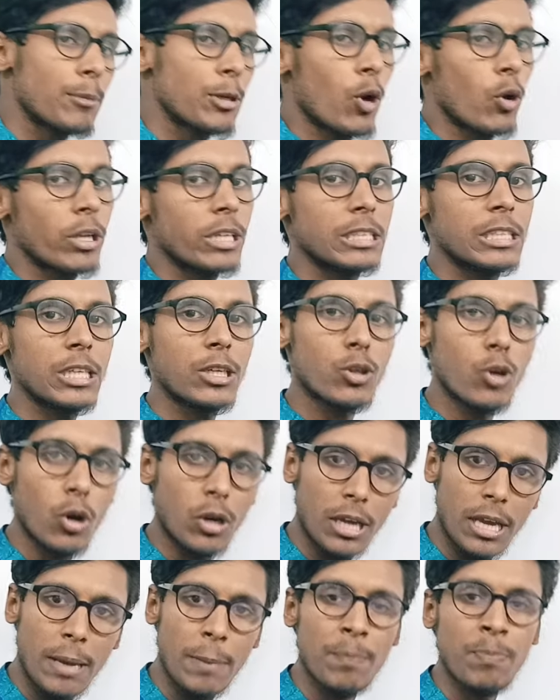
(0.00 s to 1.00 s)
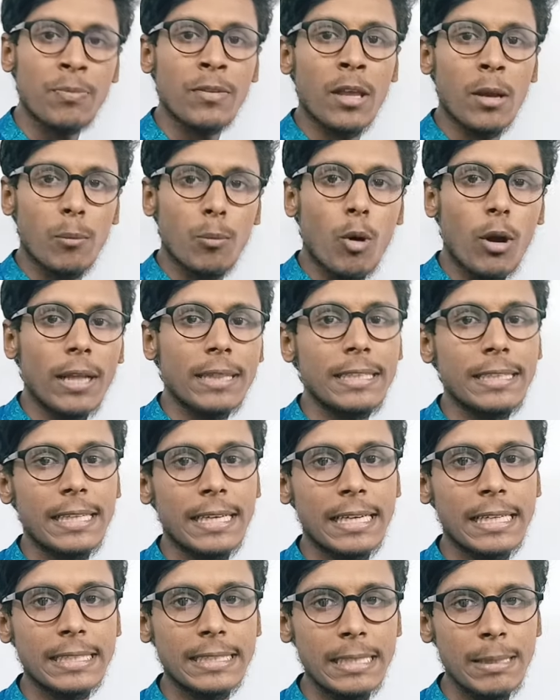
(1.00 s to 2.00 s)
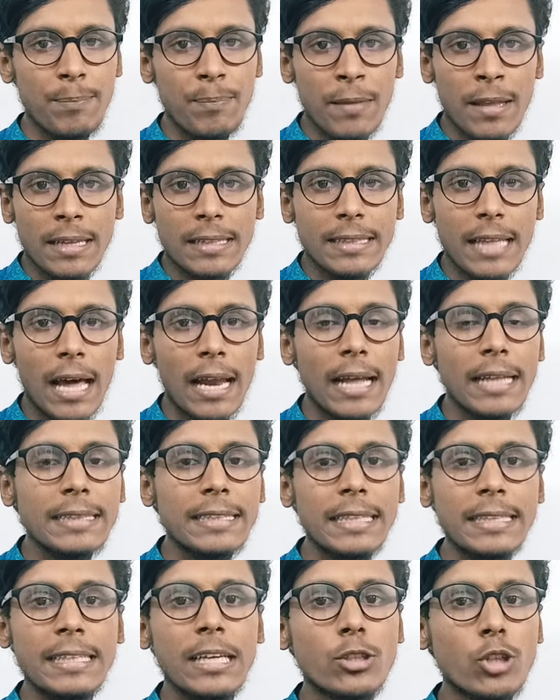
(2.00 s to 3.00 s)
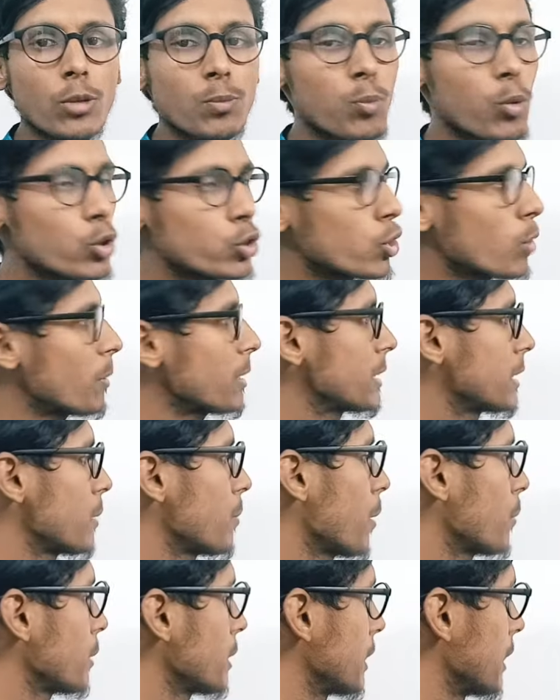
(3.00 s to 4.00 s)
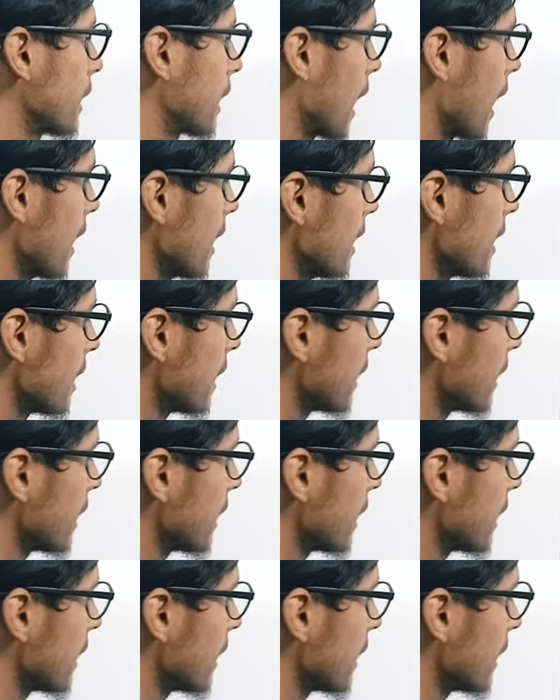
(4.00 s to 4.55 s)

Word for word: আমি অনেক শিক্ষকে পড়াতে দেখেছি তারা দ্বিতীয় তৎপুরুষ সময় যেভাবে শেখায়